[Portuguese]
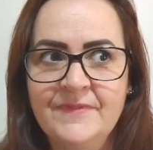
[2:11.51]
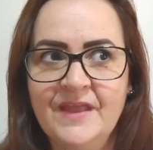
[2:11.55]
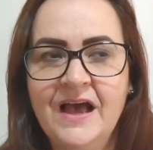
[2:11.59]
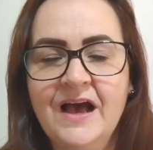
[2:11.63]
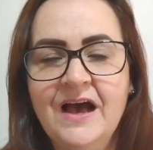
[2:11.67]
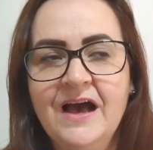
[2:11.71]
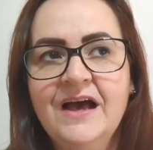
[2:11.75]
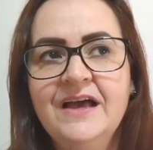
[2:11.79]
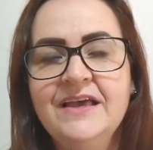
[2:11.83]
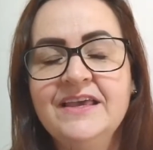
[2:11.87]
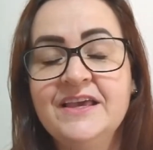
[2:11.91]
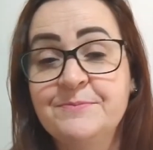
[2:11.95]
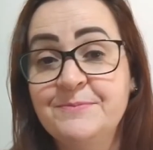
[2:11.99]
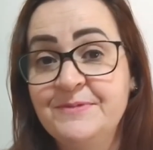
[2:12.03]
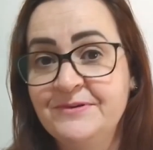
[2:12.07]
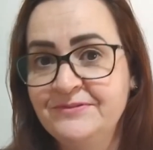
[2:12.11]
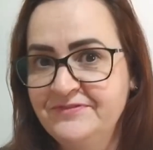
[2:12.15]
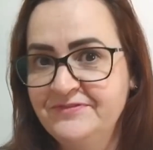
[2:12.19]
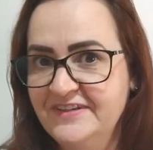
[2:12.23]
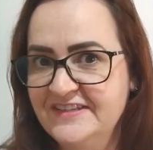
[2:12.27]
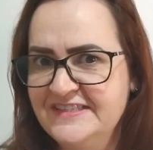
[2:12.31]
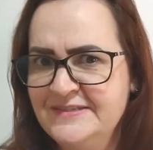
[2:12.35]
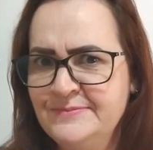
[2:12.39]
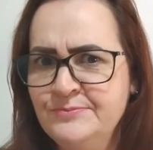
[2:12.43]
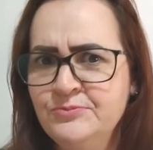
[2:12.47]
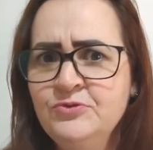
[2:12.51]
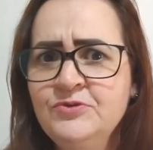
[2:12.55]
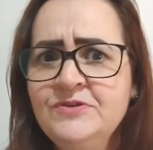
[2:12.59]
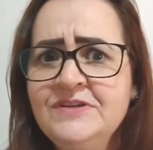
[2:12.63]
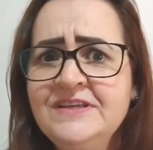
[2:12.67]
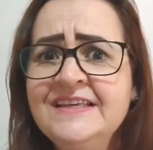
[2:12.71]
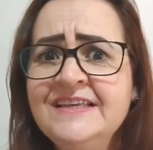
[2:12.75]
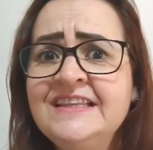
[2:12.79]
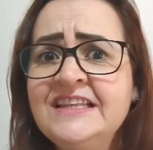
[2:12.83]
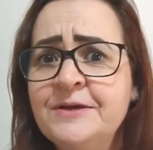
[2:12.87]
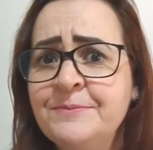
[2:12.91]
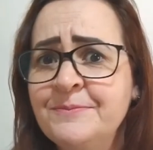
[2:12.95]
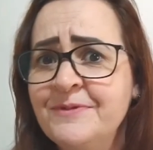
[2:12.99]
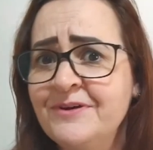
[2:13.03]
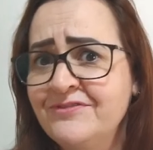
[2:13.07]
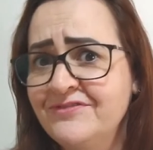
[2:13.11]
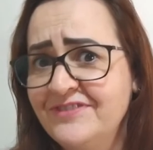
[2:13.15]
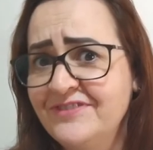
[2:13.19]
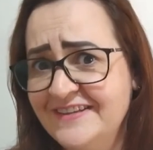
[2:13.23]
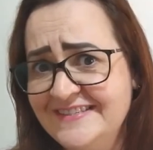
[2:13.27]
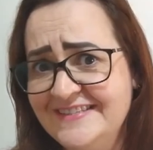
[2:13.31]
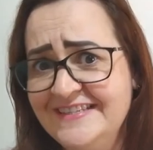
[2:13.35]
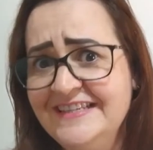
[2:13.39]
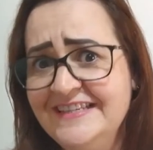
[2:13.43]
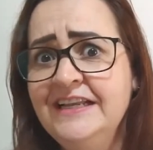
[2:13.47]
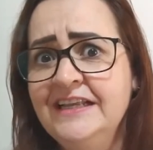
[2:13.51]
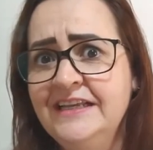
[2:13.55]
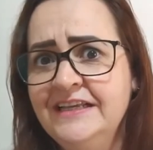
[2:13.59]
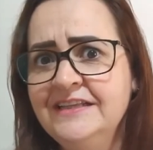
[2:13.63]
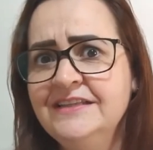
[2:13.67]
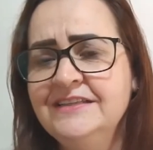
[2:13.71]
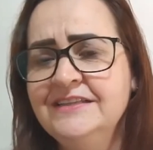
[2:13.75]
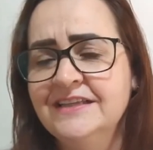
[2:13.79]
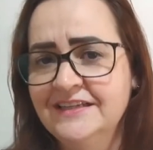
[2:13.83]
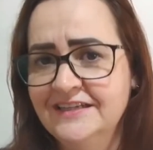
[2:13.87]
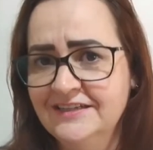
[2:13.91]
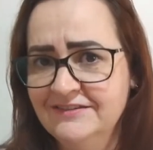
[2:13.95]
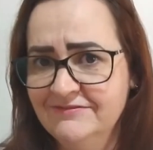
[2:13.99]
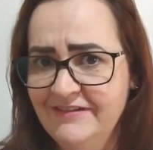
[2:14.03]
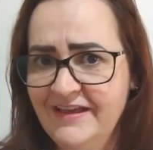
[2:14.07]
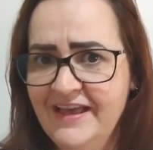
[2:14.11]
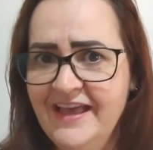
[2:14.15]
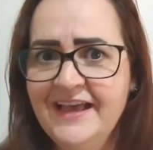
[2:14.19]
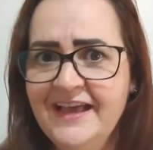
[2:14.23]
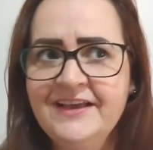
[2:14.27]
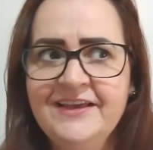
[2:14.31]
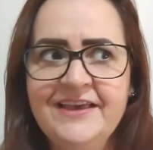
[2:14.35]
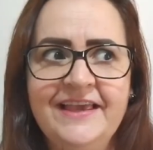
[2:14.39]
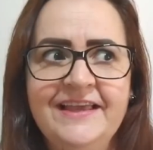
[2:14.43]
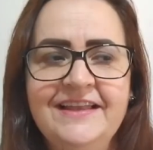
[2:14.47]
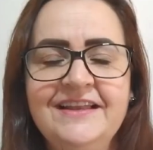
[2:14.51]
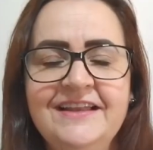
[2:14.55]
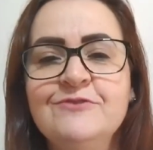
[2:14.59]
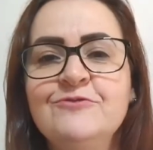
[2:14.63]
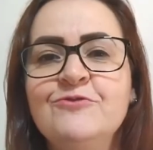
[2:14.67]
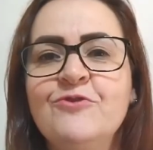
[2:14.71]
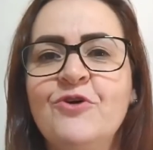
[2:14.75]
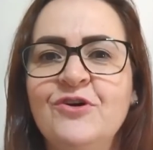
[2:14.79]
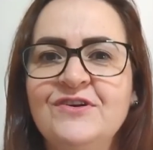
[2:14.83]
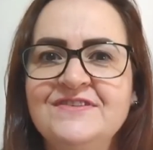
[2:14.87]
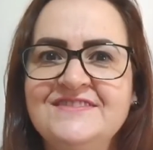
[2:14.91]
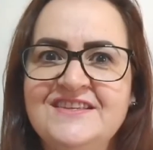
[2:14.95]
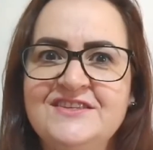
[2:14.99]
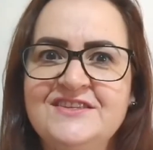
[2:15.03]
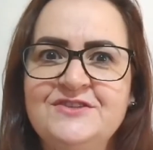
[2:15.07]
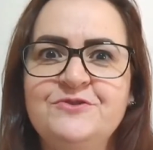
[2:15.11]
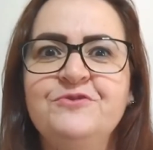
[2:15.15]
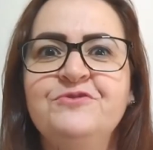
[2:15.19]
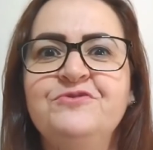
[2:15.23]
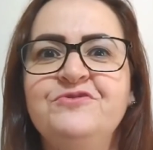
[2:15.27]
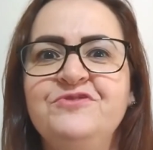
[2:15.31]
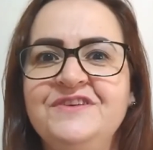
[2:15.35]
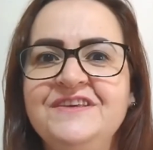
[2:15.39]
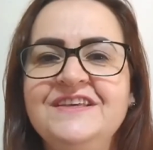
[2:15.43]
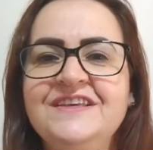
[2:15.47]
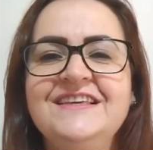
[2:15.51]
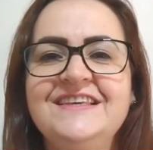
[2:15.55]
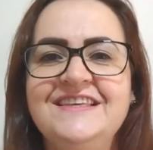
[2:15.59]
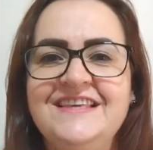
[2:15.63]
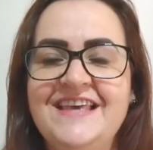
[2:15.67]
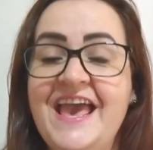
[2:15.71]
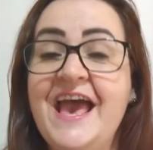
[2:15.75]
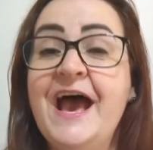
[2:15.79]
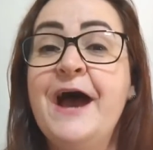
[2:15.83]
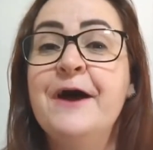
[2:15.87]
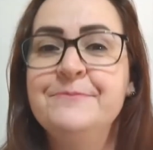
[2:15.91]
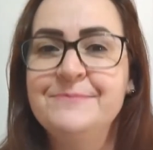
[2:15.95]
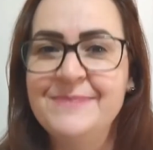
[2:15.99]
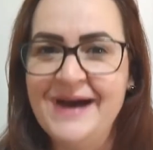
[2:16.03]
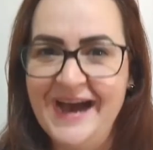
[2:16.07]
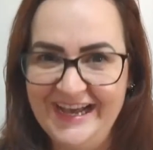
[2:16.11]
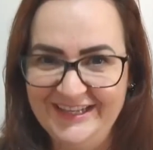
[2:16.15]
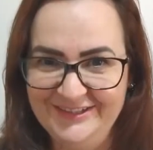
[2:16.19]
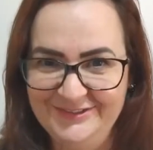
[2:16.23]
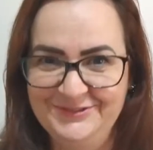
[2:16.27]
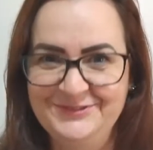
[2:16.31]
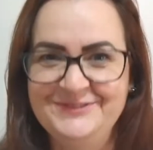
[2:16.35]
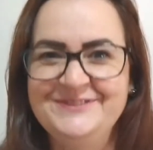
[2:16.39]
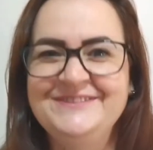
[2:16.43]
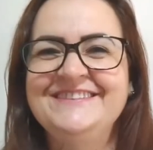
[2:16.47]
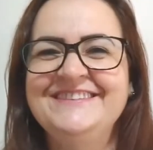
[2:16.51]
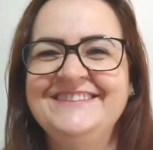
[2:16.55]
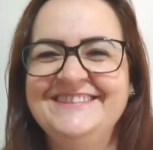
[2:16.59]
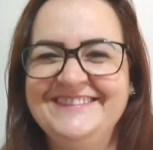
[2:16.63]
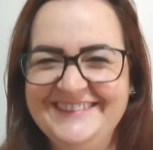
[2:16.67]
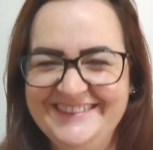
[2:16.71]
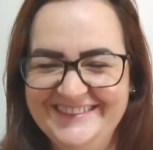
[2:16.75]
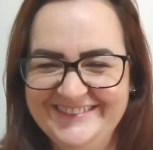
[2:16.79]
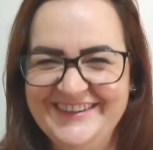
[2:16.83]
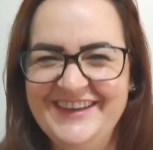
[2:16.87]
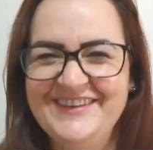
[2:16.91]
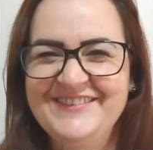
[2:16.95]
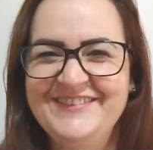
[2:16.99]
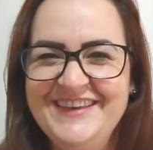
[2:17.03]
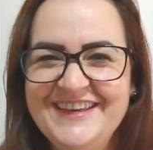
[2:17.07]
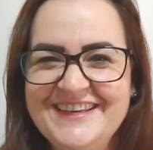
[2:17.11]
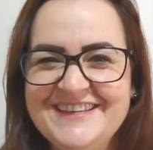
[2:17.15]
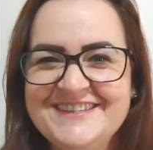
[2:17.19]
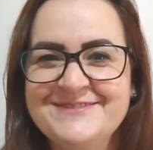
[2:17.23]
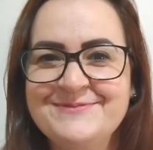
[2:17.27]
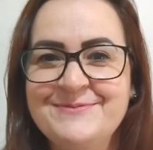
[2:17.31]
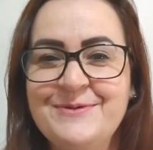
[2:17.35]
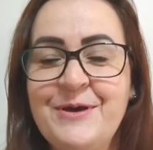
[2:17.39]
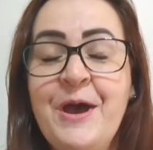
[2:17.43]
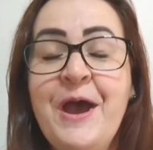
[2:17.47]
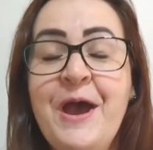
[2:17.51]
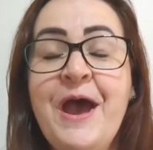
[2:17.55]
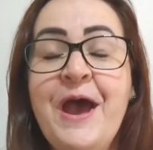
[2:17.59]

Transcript: Ah, é uma frase bonita, é uma frase linda, não é? Quem não gosta de ouvir que é amado, não é mesmo?